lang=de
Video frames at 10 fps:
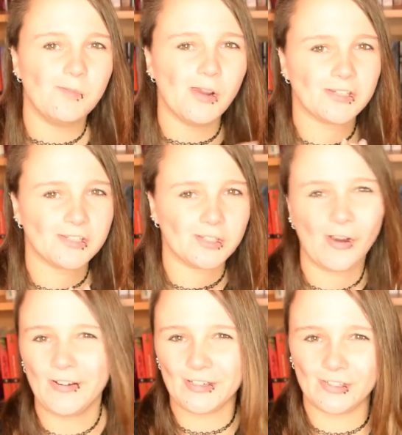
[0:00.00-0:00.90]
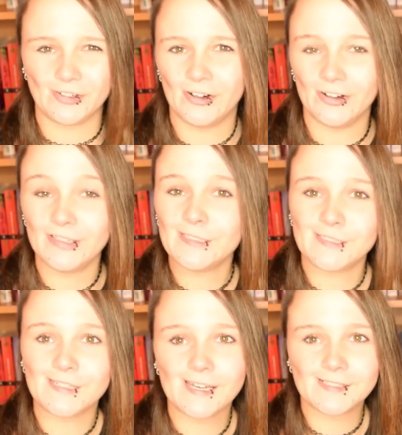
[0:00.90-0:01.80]
möchte ich heute
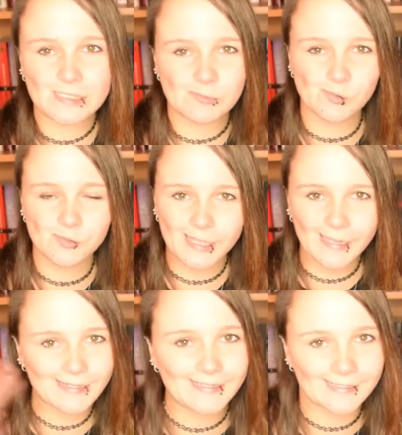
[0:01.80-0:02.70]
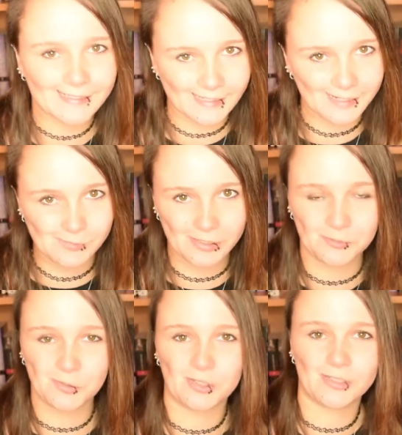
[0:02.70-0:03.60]
euch, nachdem endlich alle
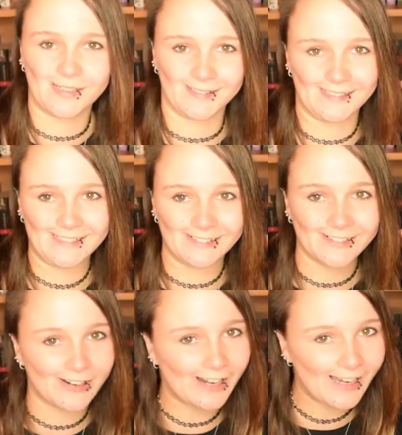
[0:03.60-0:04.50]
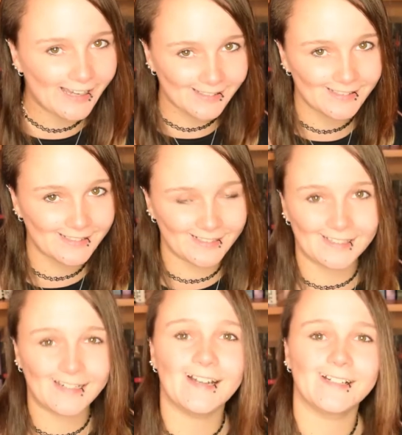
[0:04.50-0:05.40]
meine Bücher da sind und auch alle in den
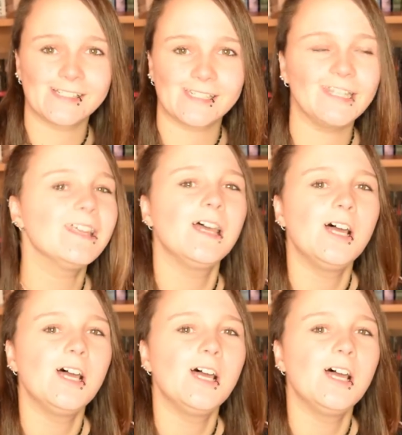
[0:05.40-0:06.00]
Regalen stehen,